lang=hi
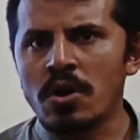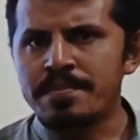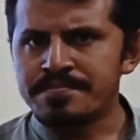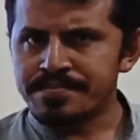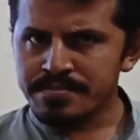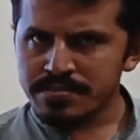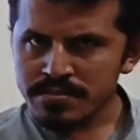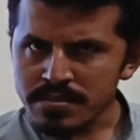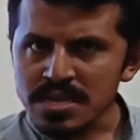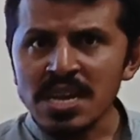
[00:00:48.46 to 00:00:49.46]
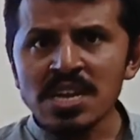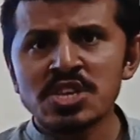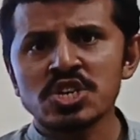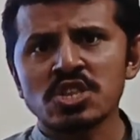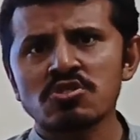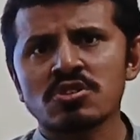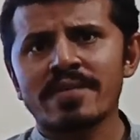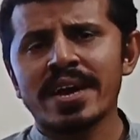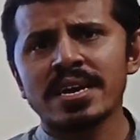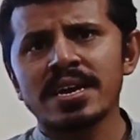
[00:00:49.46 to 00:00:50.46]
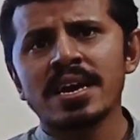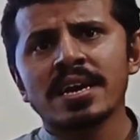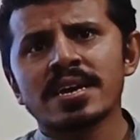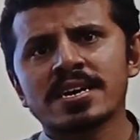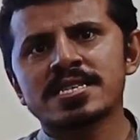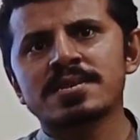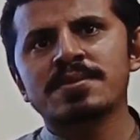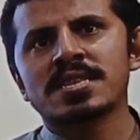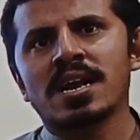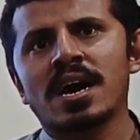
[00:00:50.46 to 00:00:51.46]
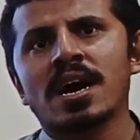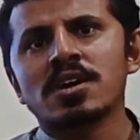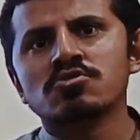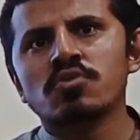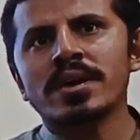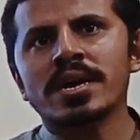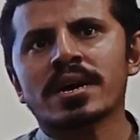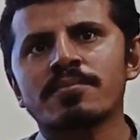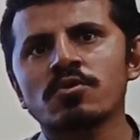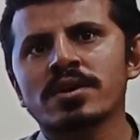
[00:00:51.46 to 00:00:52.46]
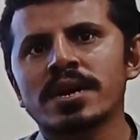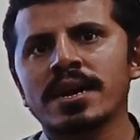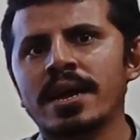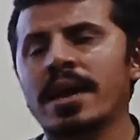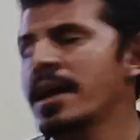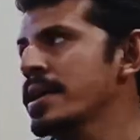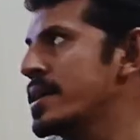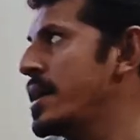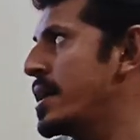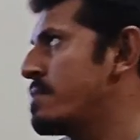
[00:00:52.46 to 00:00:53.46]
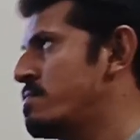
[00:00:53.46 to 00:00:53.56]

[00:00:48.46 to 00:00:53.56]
को तशद करवाएगी कि किसी भी तरह दुआ ये कबूल कर ले कि